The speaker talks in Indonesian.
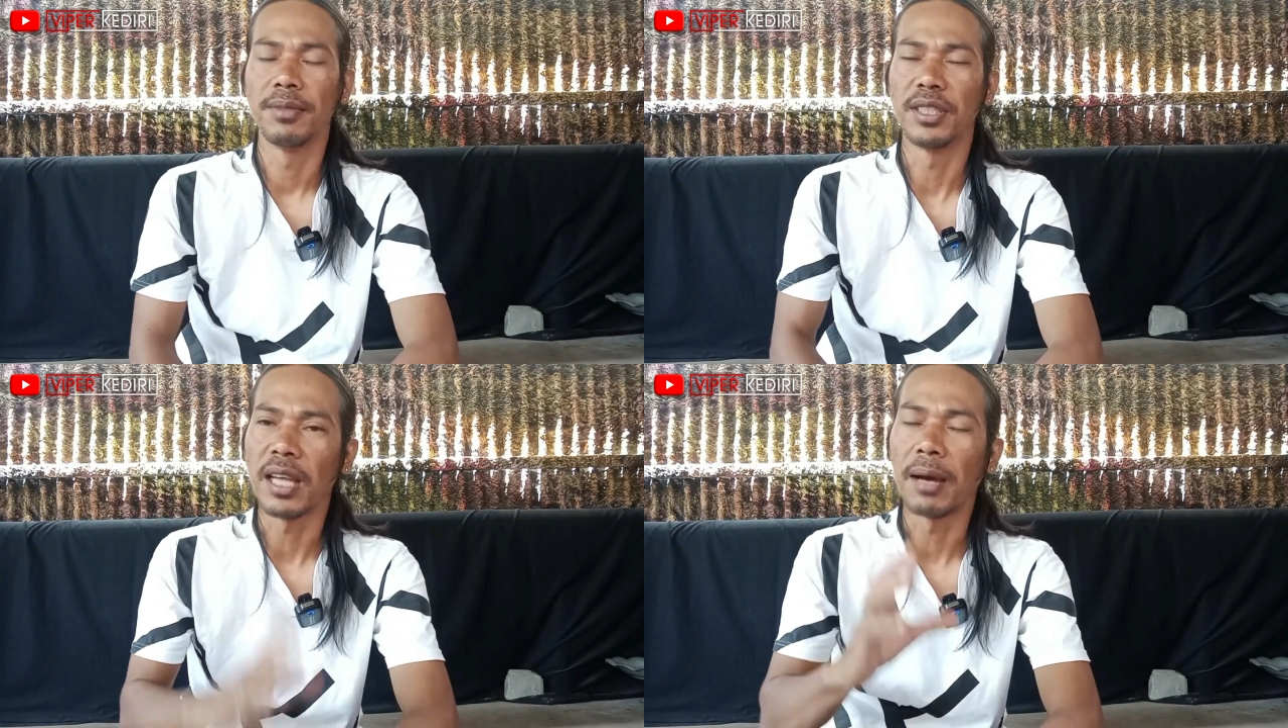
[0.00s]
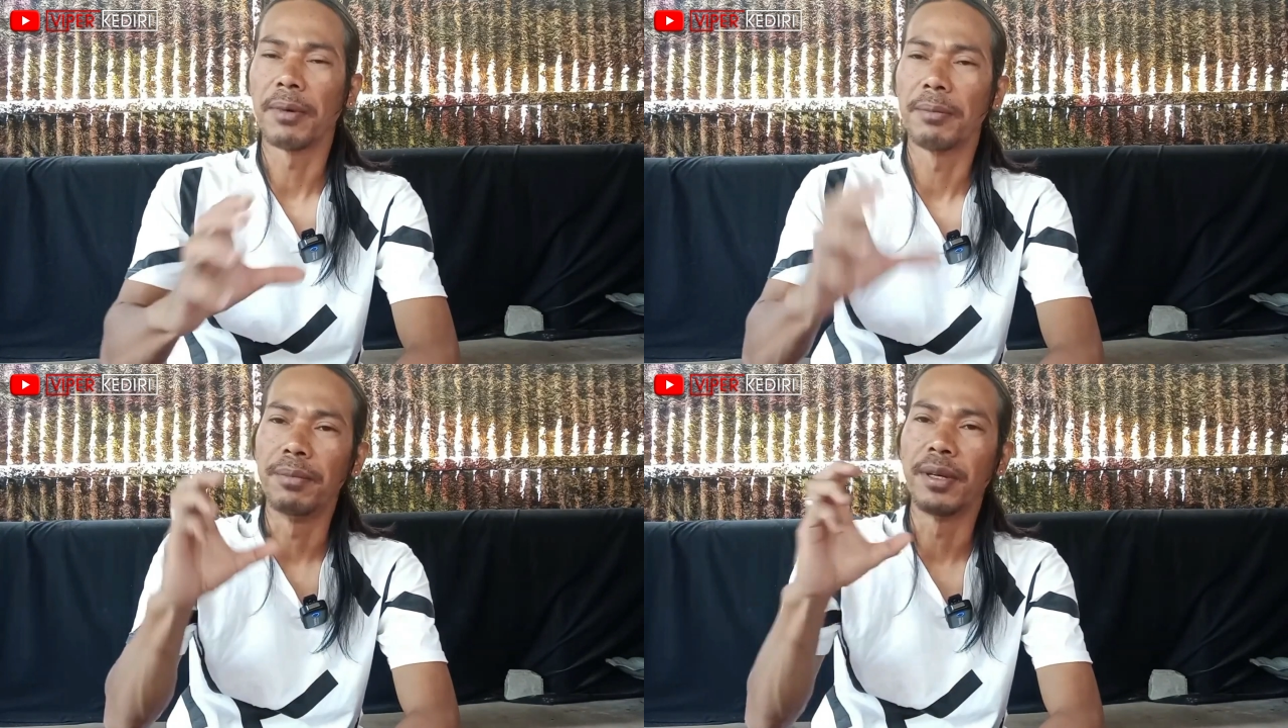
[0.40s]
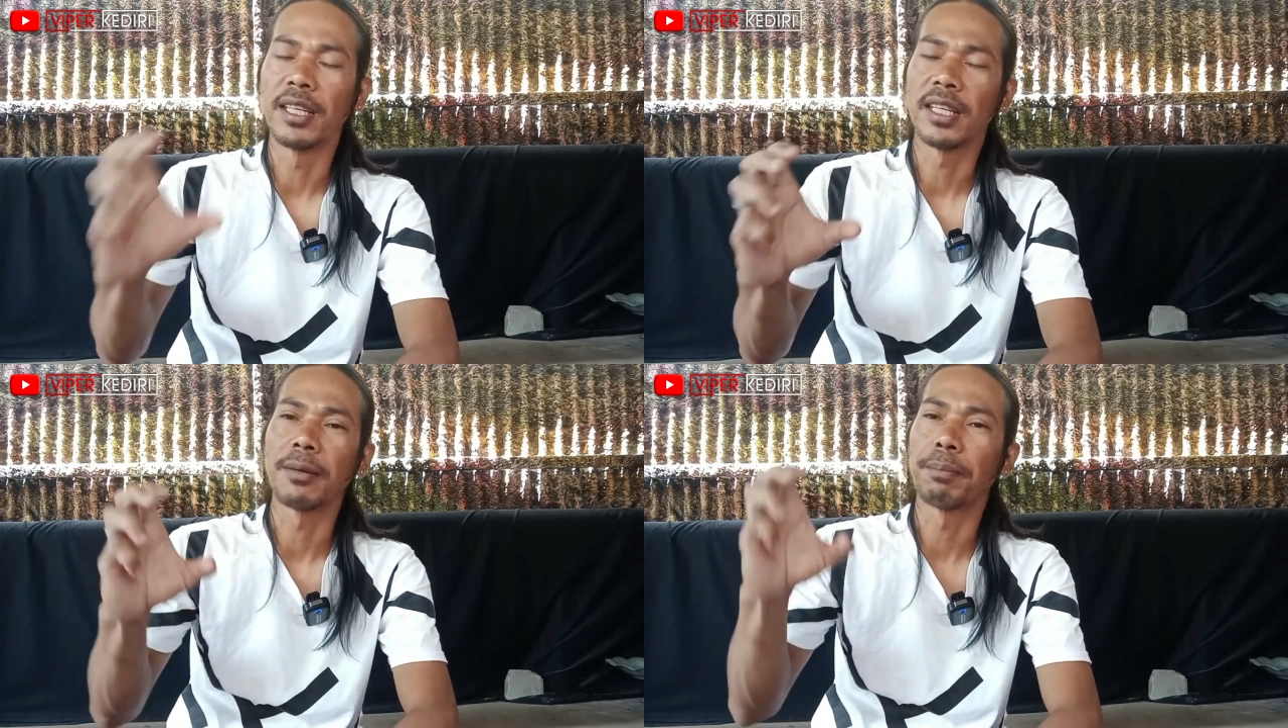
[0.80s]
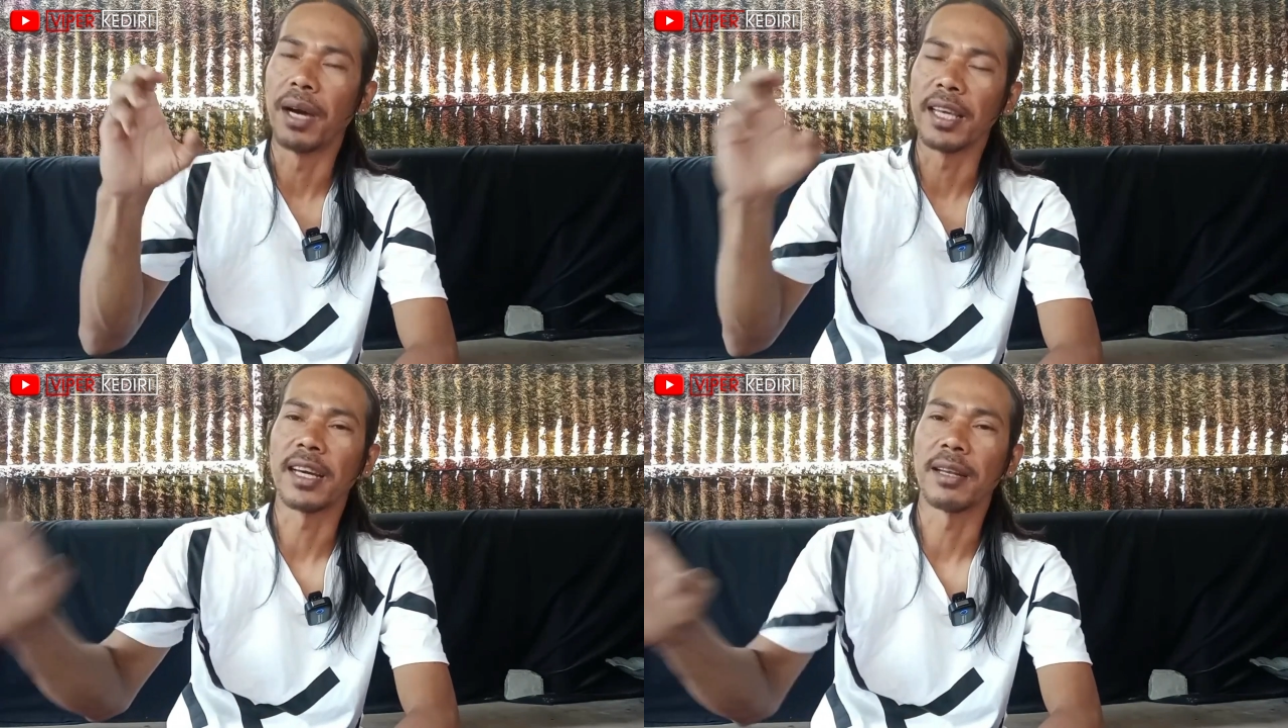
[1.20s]
bisa memberi
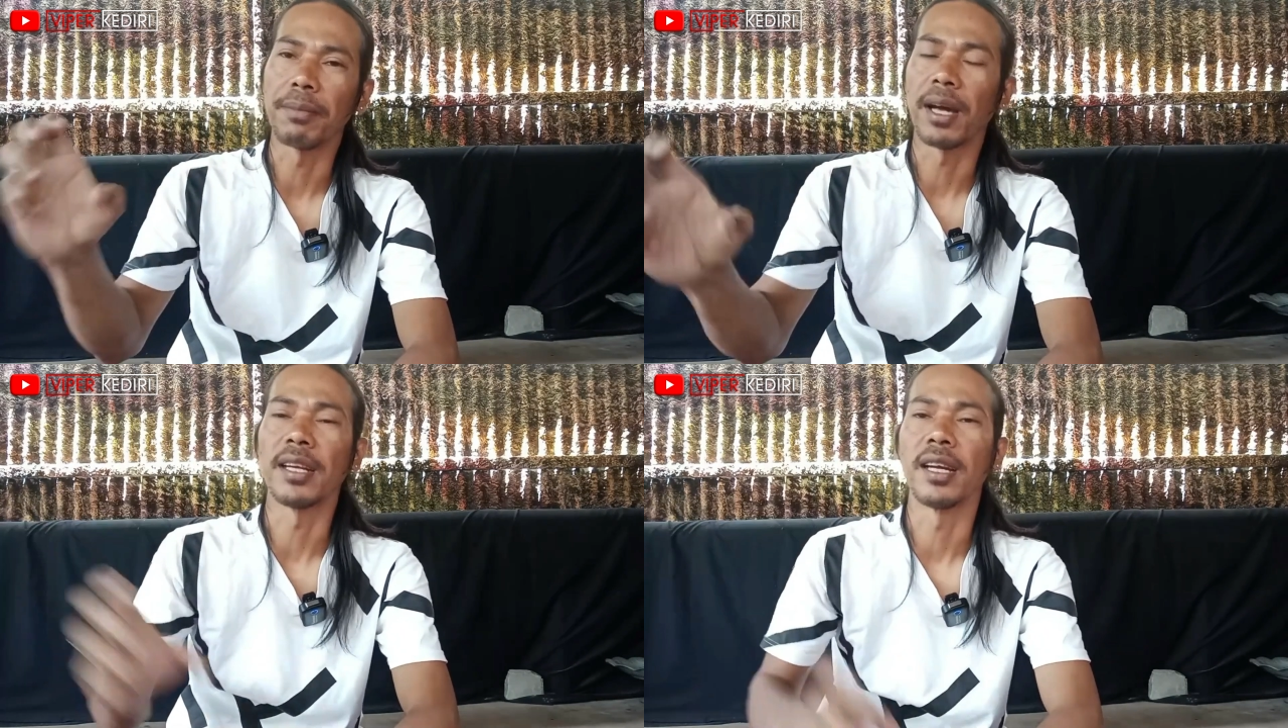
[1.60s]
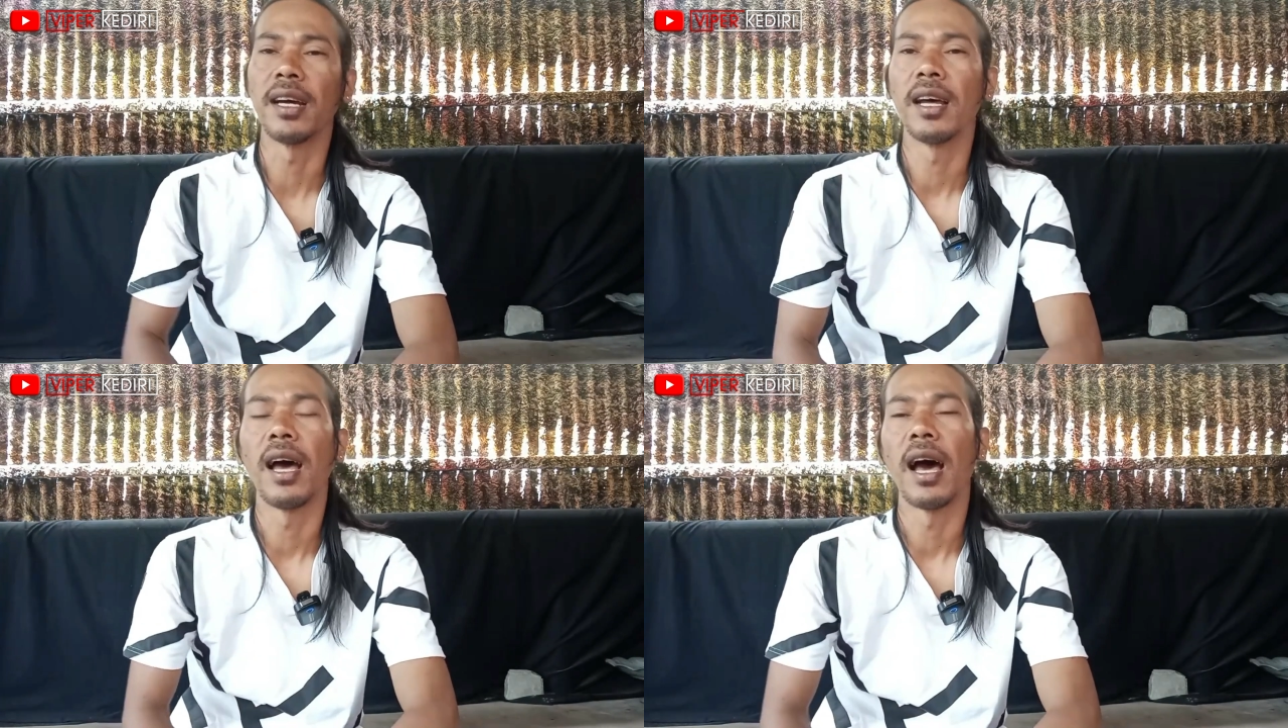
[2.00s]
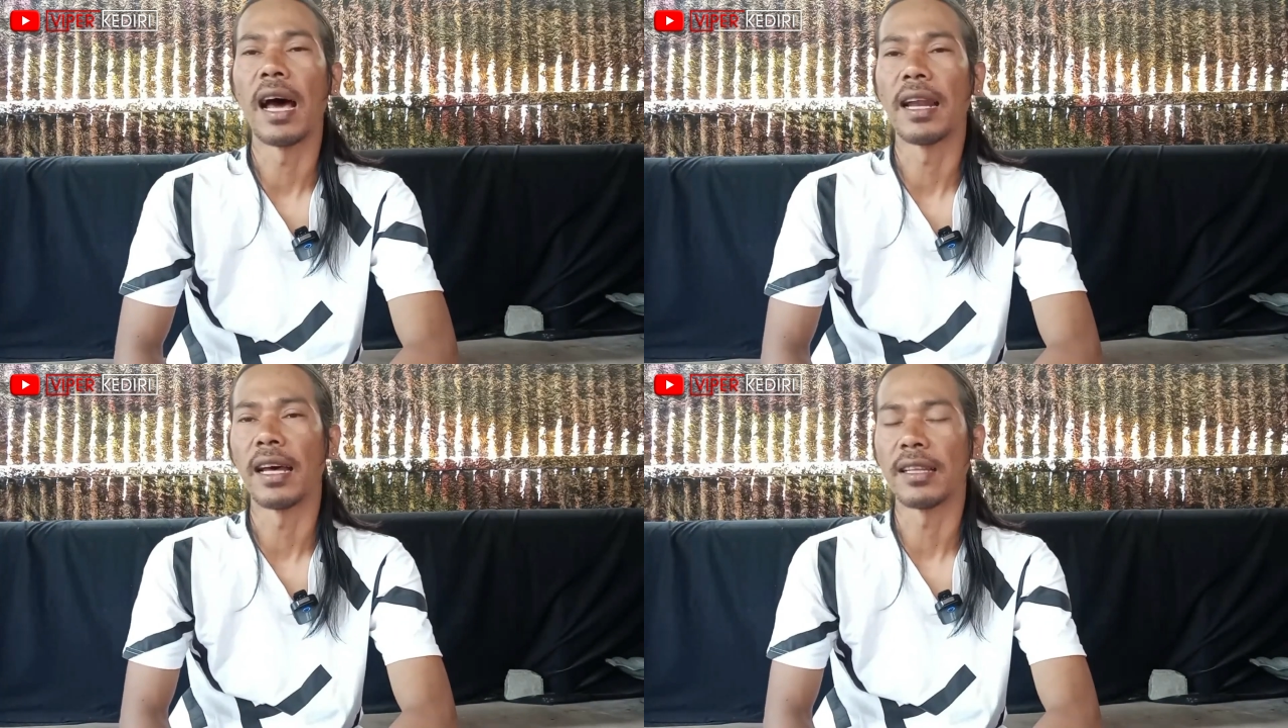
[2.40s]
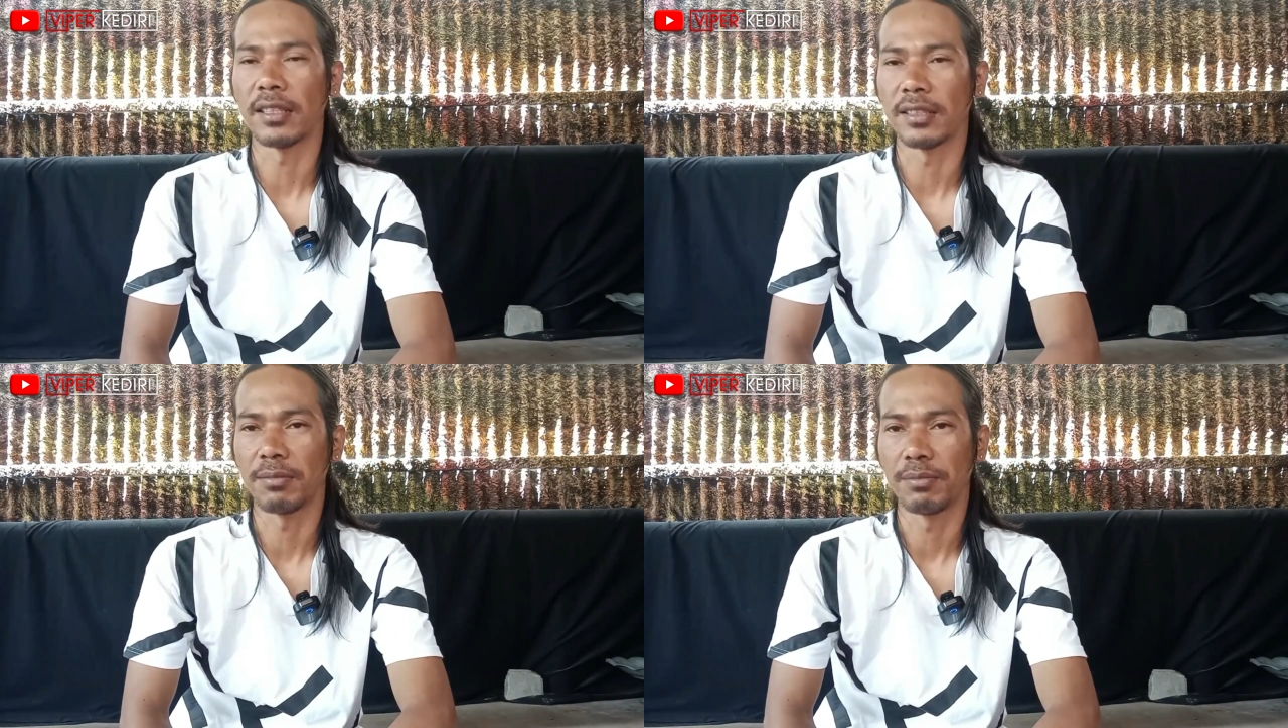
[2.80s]
kebaikan pada anak
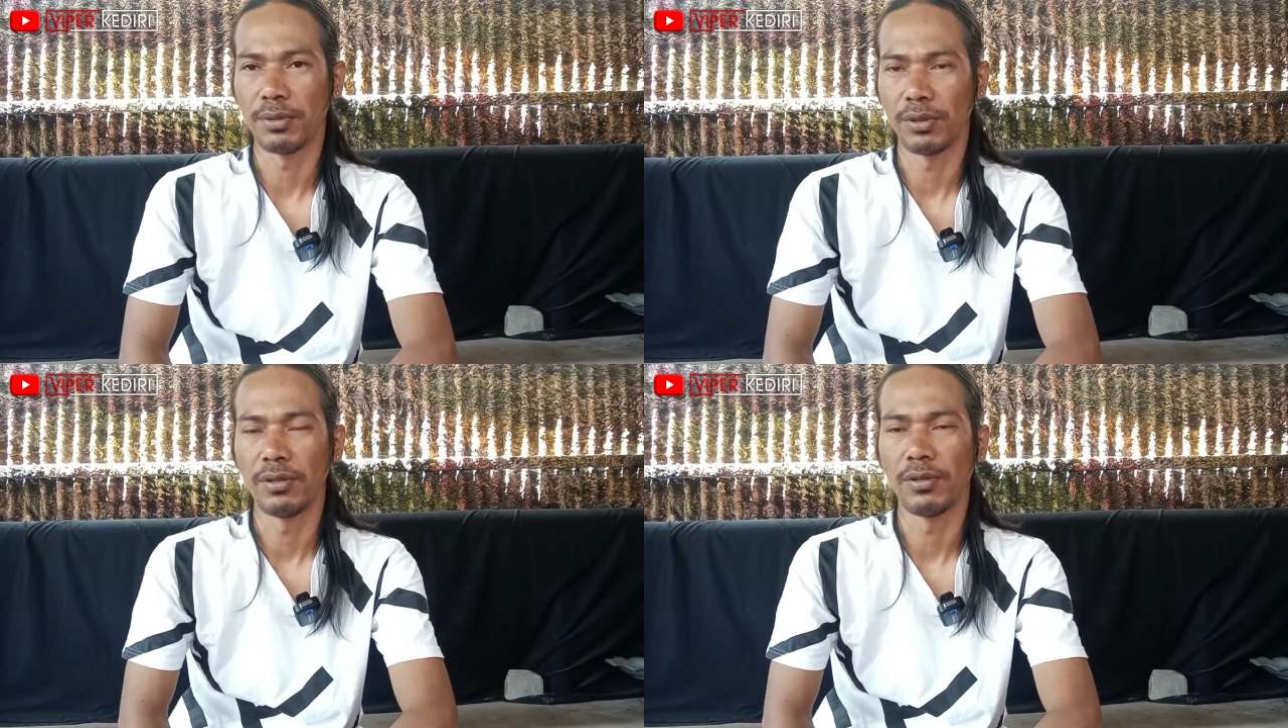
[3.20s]
tersebut.